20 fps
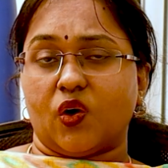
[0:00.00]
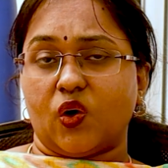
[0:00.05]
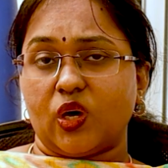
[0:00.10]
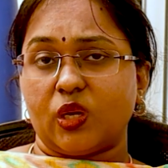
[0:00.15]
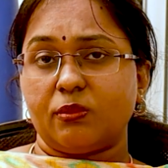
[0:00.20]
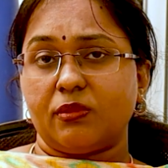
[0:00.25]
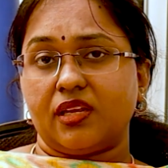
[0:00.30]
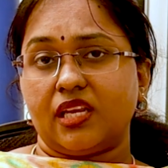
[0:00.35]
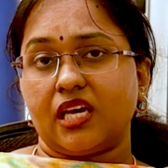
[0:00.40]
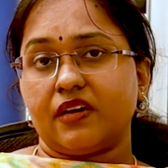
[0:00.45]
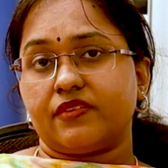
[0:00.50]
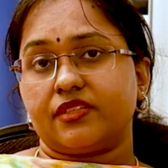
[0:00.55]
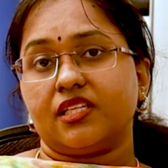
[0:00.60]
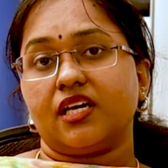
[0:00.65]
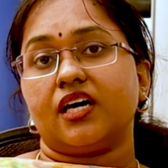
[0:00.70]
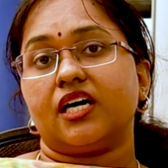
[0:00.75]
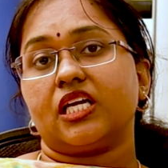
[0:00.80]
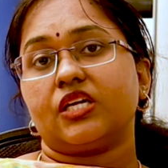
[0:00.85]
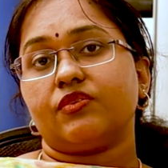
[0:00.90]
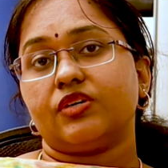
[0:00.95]
நார்மலாக
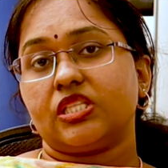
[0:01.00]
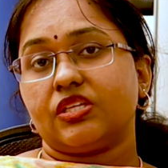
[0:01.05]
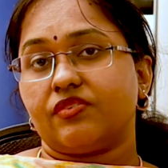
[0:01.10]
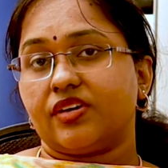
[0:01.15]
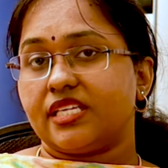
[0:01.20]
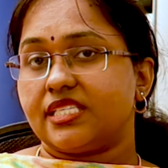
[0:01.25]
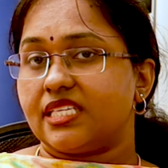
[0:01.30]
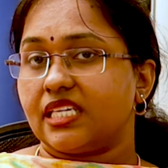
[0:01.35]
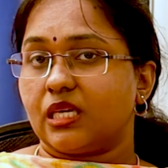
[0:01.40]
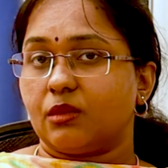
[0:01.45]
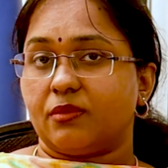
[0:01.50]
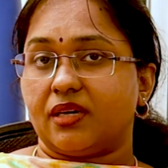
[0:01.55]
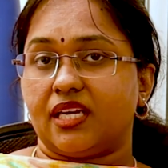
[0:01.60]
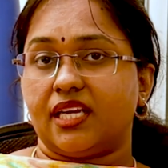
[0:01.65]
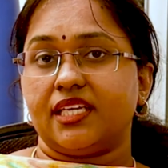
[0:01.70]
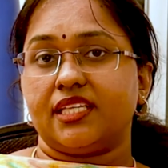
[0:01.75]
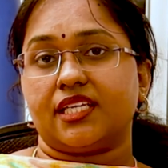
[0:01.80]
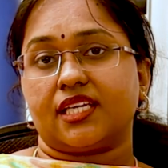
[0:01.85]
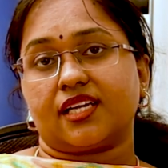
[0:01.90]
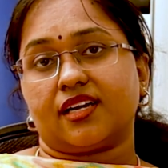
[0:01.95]
வந்து அறுபது வயசுக்கு
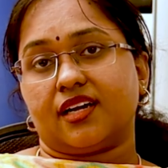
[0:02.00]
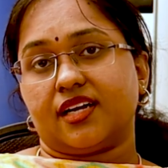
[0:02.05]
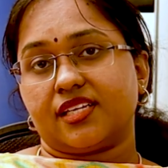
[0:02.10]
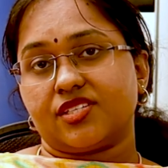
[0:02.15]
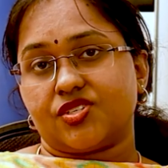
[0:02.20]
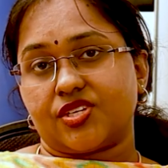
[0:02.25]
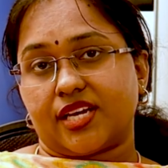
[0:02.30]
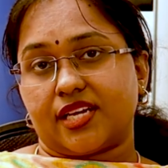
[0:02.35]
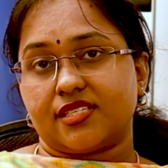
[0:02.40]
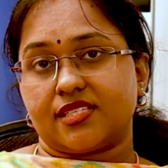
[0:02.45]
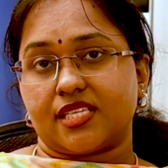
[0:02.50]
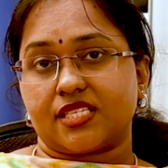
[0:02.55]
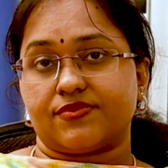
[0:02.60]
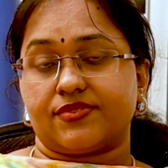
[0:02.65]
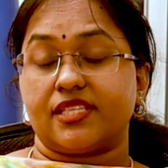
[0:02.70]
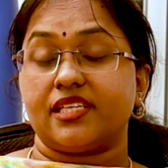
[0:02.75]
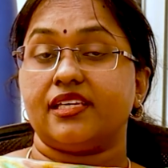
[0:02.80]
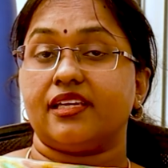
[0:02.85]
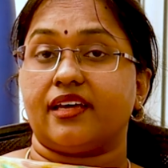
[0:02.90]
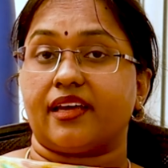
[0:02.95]
மேலே இதற்கான
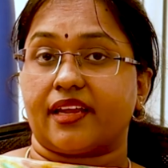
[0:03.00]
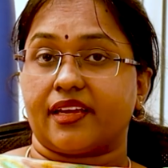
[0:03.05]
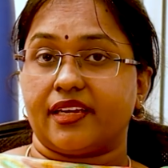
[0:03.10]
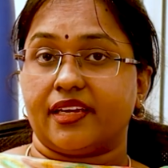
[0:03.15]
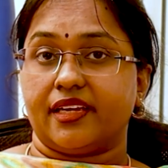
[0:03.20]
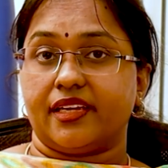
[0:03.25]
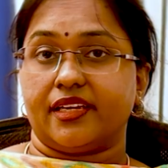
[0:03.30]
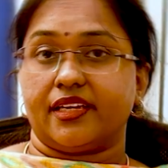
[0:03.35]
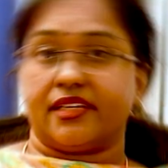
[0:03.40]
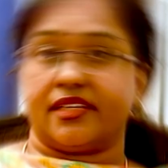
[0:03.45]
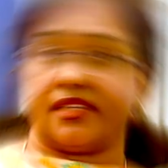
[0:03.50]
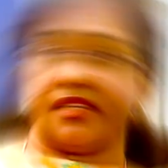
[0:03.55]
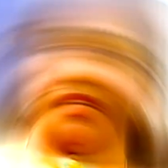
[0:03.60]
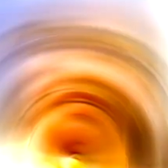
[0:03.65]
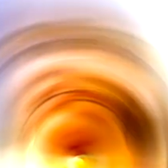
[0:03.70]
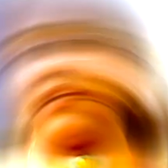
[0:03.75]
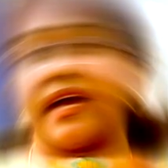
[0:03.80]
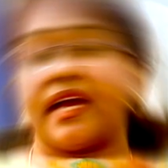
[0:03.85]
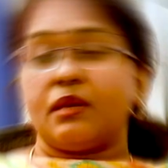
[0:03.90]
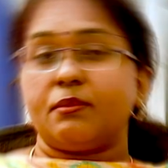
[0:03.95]
சான்சஸ் வந்து நிறைய
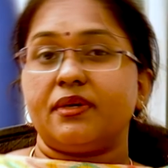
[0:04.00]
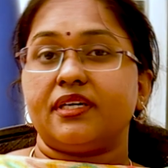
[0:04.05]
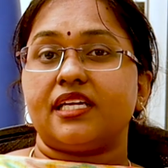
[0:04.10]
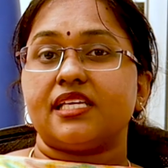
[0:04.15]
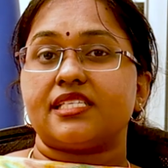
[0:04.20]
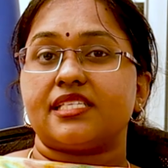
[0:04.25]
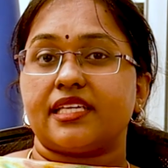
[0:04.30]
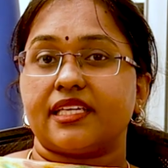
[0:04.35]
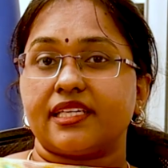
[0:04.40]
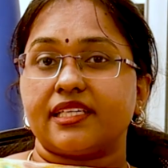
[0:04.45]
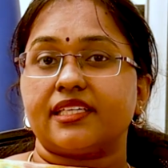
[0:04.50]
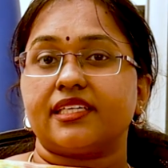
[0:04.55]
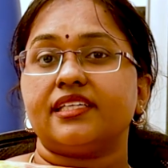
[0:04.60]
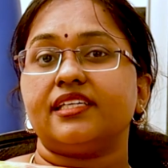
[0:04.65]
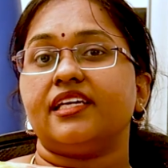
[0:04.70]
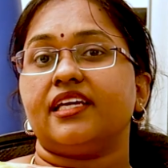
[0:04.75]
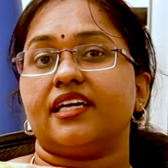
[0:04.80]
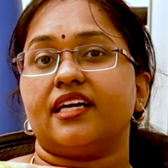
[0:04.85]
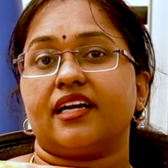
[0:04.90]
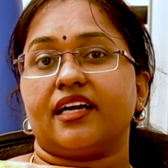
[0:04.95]
இருக்குது டயபெட்டிஸ்
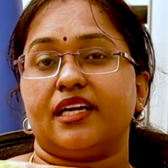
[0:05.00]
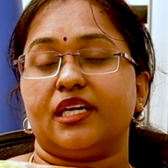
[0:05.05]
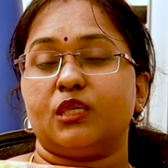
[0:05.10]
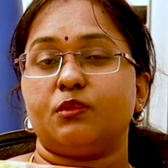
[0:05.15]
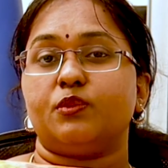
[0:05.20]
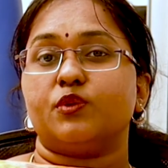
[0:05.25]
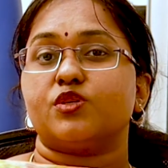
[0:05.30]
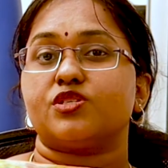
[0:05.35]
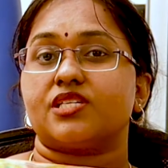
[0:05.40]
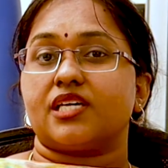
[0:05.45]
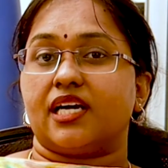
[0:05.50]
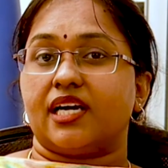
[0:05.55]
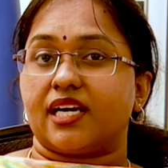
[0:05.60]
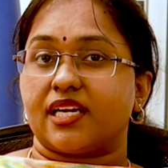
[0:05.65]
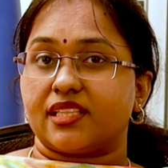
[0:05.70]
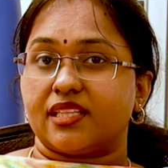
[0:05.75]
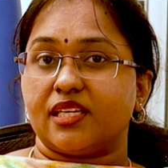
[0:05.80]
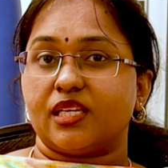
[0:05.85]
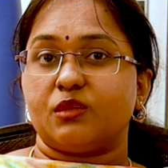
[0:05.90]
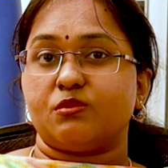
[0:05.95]
இருக்குன்னு நீங்கள் கண்டுபிடிச்ச
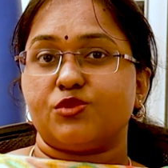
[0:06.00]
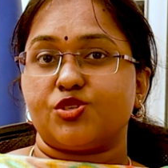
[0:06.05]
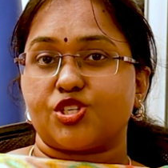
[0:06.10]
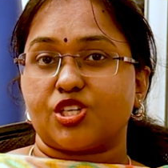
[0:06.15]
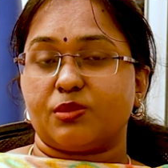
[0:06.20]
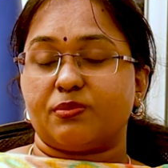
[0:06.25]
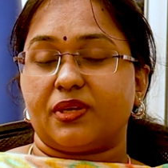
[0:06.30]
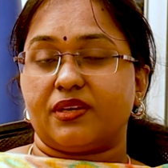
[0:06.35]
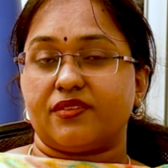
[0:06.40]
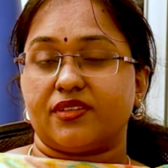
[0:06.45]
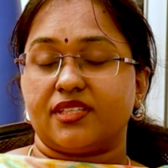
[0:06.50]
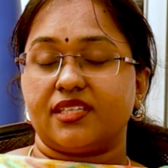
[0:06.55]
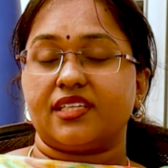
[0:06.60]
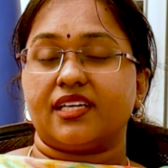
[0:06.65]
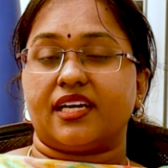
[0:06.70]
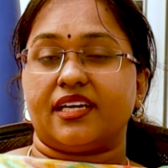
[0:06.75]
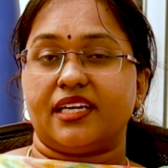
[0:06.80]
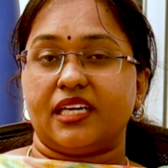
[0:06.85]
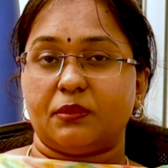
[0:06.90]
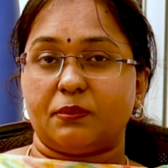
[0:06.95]
அடுத்த நிமிஷமே வந்து
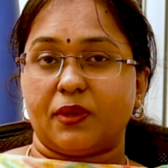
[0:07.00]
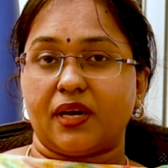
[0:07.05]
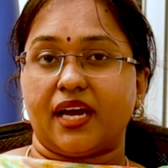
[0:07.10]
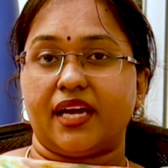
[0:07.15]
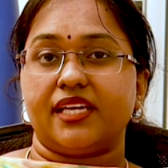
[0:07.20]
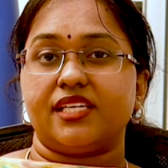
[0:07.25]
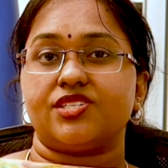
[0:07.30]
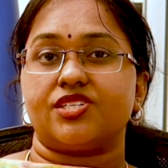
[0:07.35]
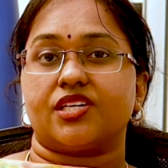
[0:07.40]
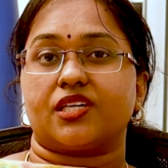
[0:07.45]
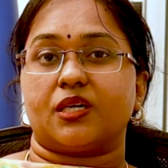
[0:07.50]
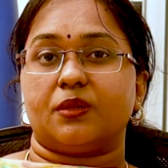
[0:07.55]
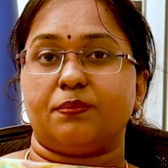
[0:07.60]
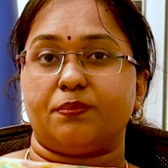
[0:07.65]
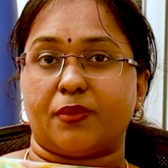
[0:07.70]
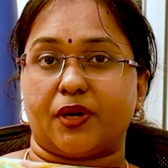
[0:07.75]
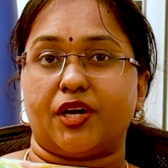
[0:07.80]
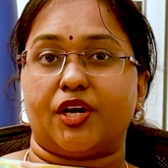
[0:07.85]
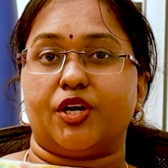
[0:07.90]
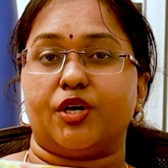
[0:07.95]
கண்டிப்பாக ஐ
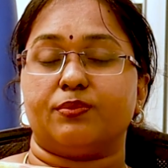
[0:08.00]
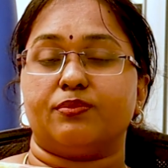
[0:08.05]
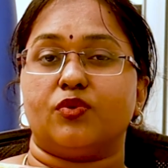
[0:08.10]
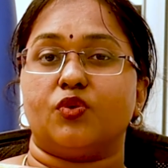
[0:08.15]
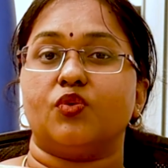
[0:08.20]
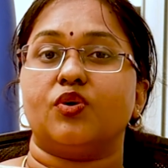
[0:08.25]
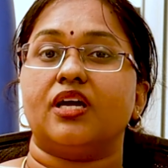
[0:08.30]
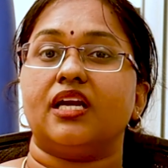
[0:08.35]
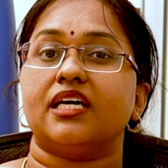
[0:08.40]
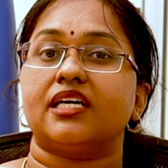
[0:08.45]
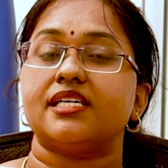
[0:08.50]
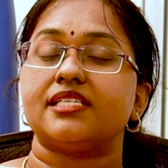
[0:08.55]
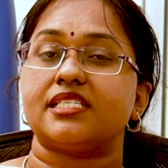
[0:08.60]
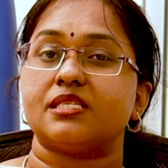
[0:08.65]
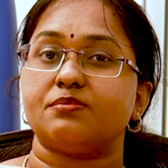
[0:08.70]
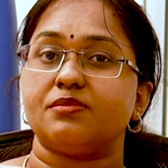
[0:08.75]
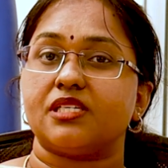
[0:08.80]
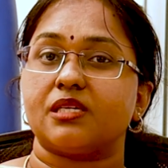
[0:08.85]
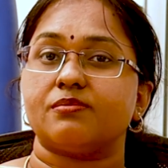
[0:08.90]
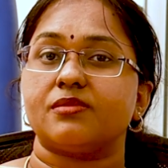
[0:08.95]
செக்அப் பண்ணணும் உங்களுக்கு
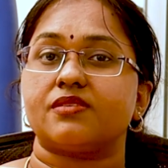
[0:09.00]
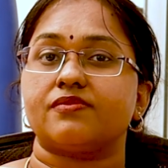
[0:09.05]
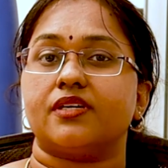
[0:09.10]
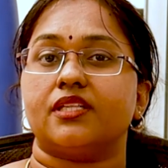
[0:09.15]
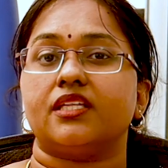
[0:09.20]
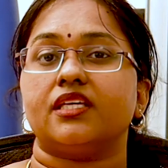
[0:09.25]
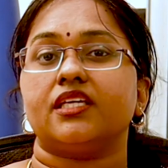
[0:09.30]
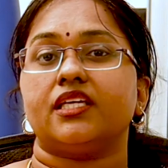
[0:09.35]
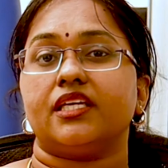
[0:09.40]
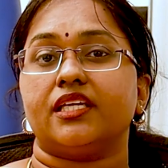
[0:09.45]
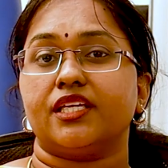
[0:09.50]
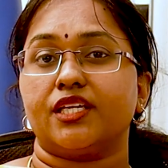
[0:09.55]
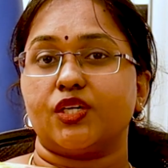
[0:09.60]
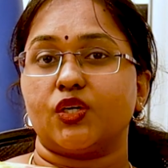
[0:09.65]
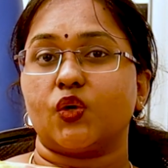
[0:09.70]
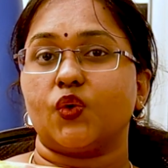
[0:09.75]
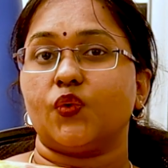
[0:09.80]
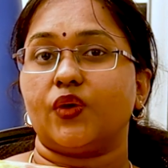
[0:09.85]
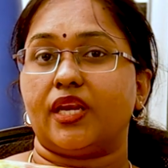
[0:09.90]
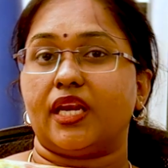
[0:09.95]
சிம்டம்ஸ் வந்து
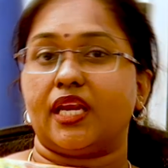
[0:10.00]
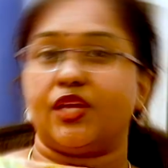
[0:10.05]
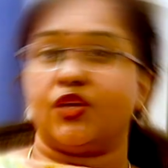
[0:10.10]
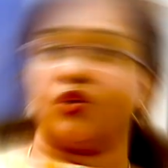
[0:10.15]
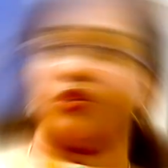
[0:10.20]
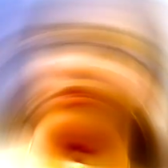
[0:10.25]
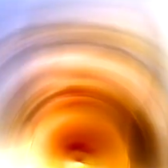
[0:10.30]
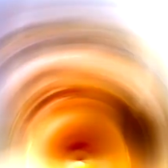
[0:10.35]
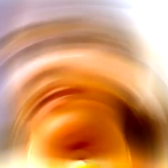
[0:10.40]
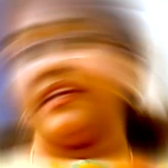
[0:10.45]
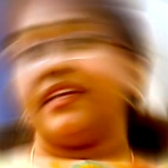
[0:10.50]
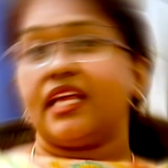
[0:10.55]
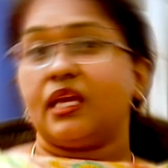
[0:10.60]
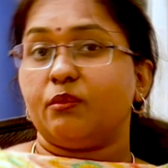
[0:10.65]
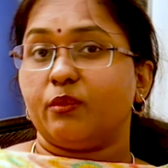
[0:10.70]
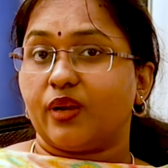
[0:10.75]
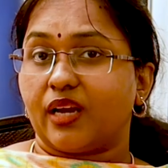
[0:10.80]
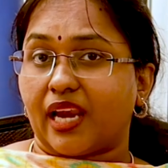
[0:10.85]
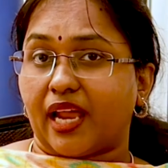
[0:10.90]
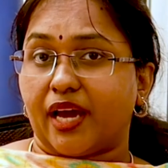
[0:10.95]
இருக்கோ இல்லையோ நைட்
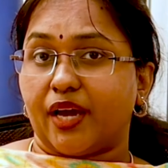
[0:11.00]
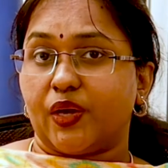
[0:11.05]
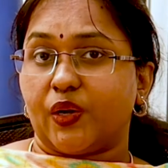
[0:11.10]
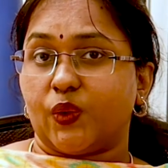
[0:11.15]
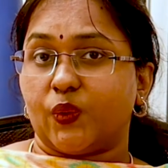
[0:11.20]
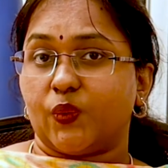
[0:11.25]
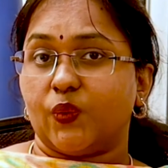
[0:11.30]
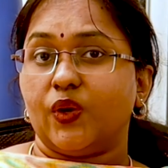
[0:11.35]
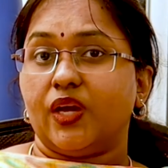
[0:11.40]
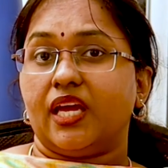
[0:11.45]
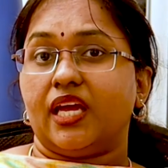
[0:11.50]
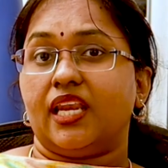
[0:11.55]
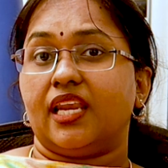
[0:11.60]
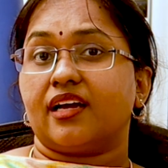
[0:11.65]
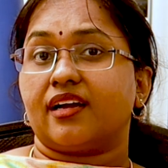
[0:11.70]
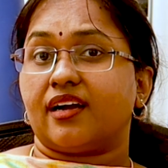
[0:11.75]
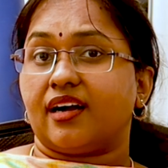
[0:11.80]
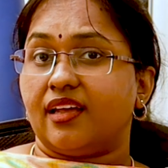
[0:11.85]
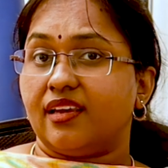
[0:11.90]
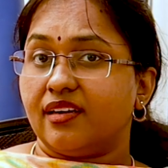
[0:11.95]
டைம் கிளாரோ
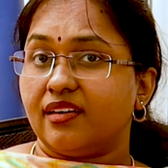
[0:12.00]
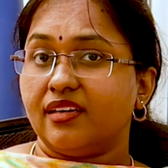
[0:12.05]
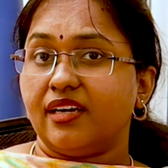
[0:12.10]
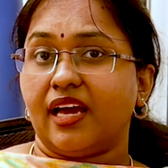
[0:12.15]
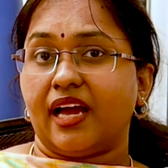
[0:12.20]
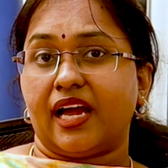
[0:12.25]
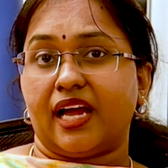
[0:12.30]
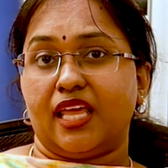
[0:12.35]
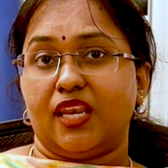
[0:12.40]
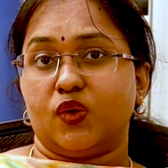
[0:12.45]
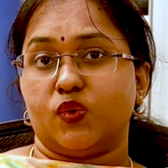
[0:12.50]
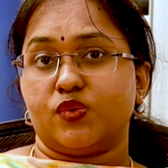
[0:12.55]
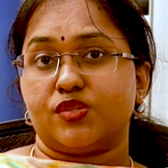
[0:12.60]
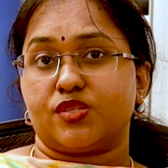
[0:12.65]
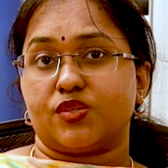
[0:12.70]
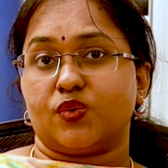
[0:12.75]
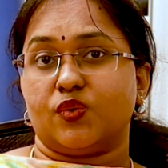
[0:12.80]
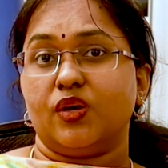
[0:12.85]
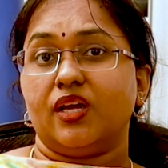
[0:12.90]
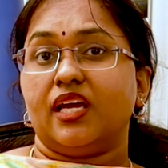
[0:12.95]
இல்லை கலர்டு
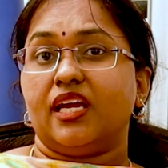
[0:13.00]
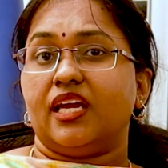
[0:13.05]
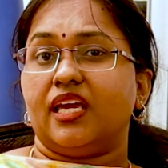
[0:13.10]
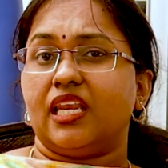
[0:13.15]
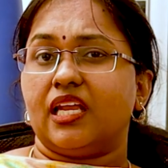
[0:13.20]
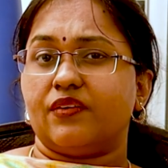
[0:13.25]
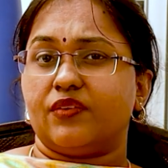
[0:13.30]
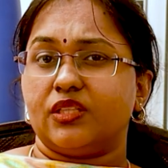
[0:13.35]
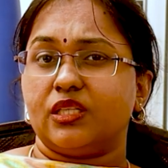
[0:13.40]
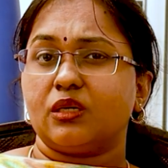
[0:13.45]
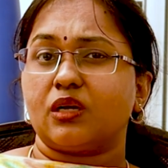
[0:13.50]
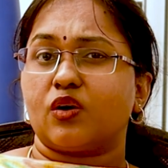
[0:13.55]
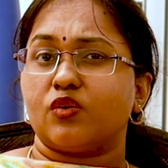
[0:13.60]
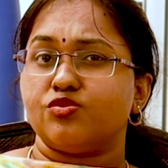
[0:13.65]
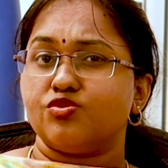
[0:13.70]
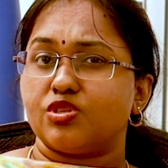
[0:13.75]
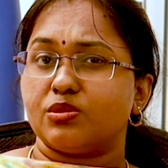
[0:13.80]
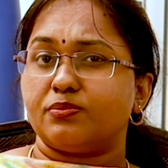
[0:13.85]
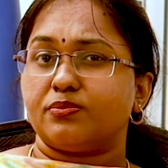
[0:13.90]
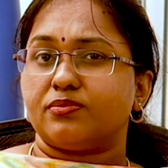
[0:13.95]
ஹேலோஸோ இல்லை வந்து
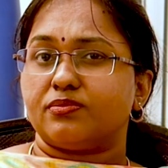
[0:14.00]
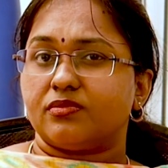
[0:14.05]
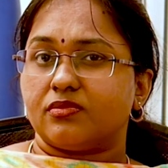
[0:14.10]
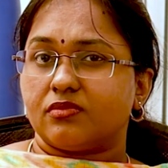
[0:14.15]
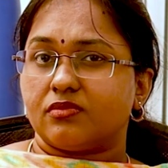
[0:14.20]
கொஞ்சம்